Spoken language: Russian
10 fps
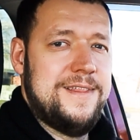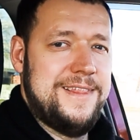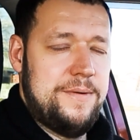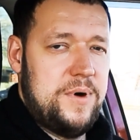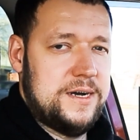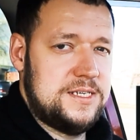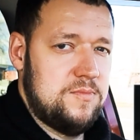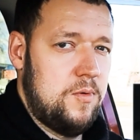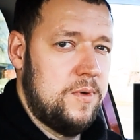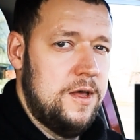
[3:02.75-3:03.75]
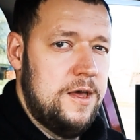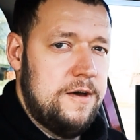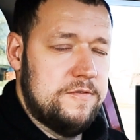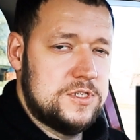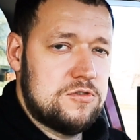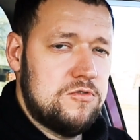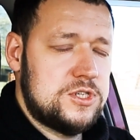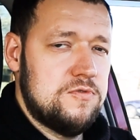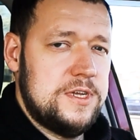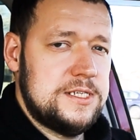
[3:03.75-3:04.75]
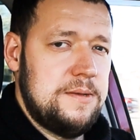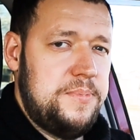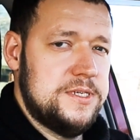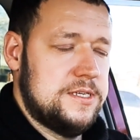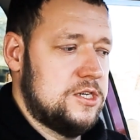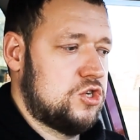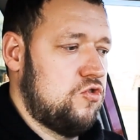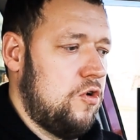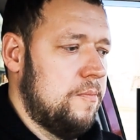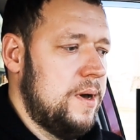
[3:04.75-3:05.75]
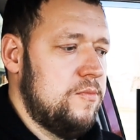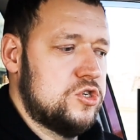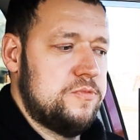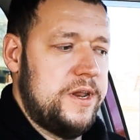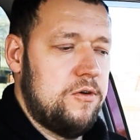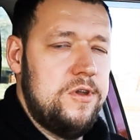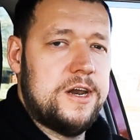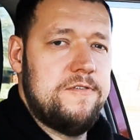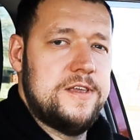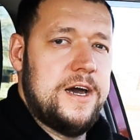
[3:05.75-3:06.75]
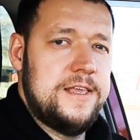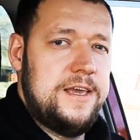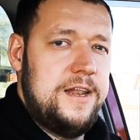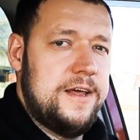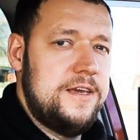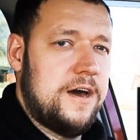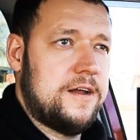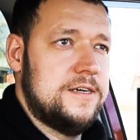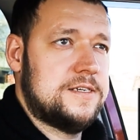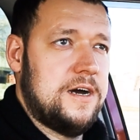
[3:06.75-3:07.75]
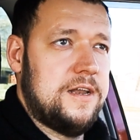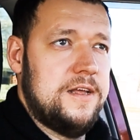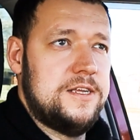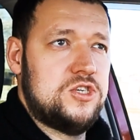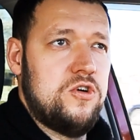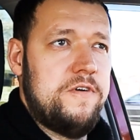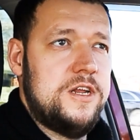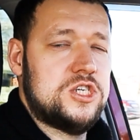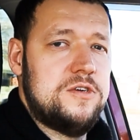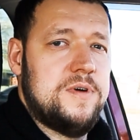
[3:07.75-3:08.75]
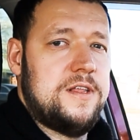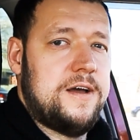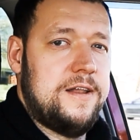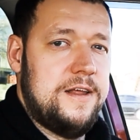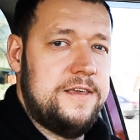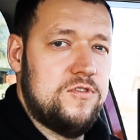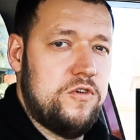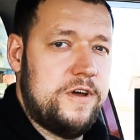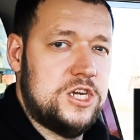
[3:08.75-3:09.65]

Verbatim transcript: на максимум. В инструкции у нас написано, что мы можем регулировать отдельно яркость как для ночного режима, так и для дневного